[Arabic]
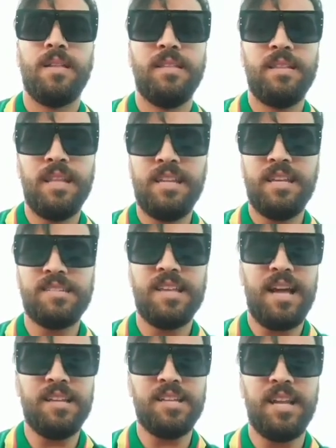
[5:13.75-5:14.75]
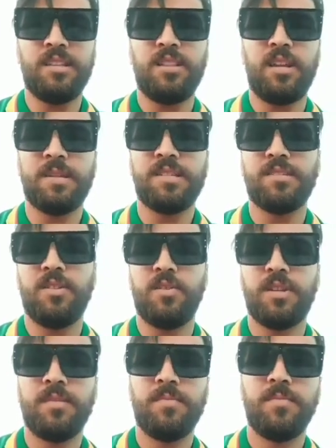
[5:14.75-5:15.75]
دير لي ساعه شحال ضربت
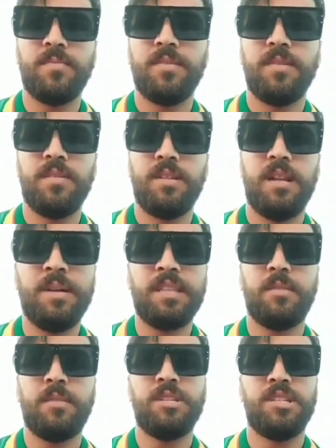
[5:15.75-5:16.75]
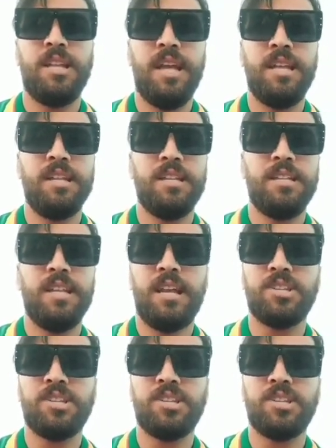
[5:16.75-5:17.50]
السطور انا ما ضربتش العدد ديال